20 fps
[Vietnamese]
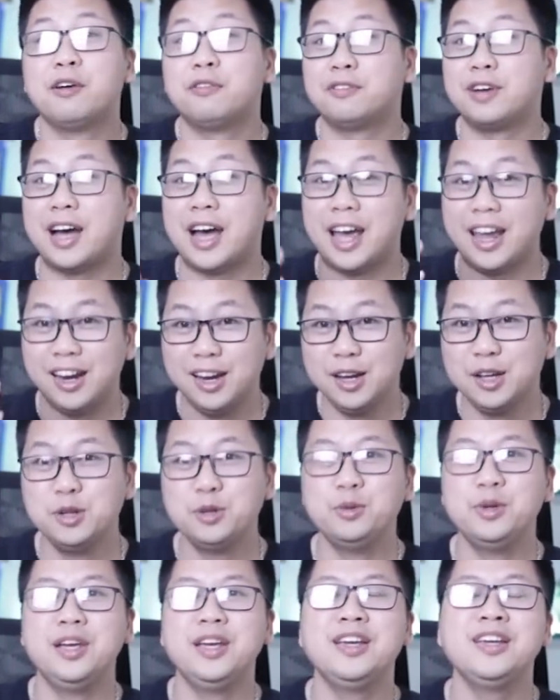Và hãy
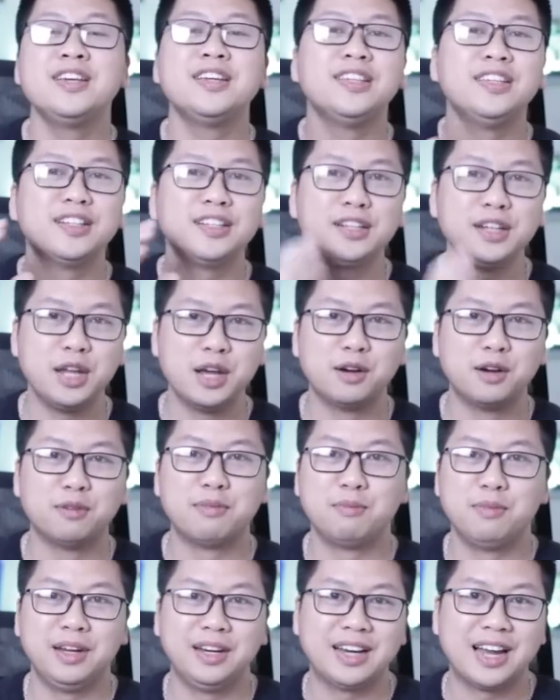lưu ý những điều
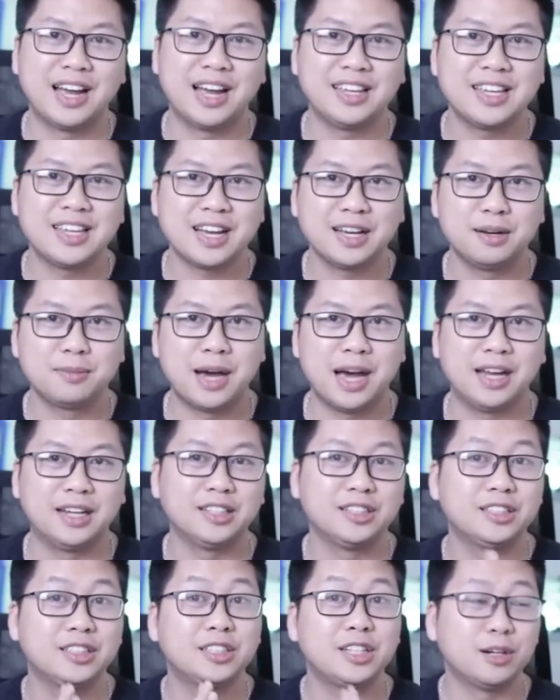mà mình đã nhắc các bạn
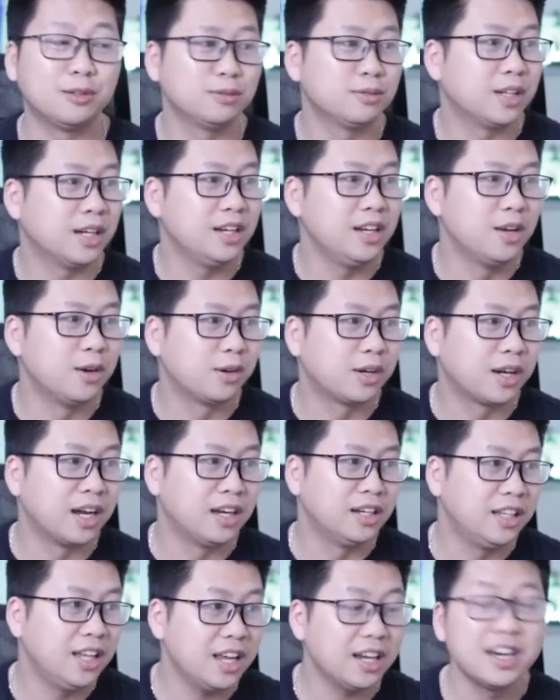trong cái điều
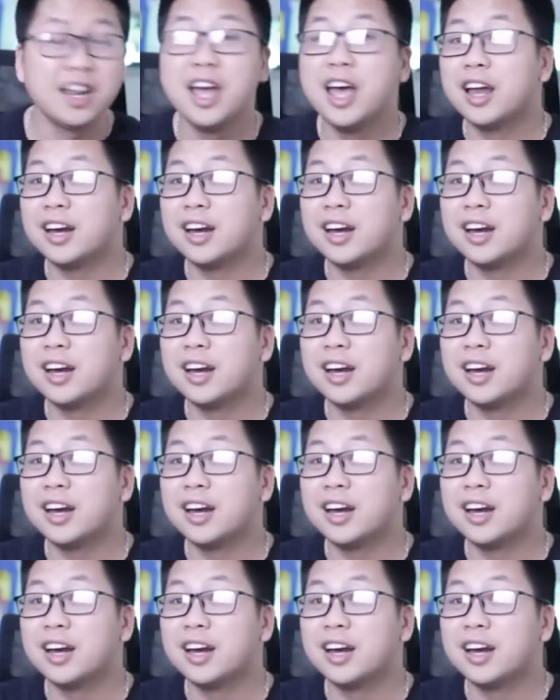cần thiết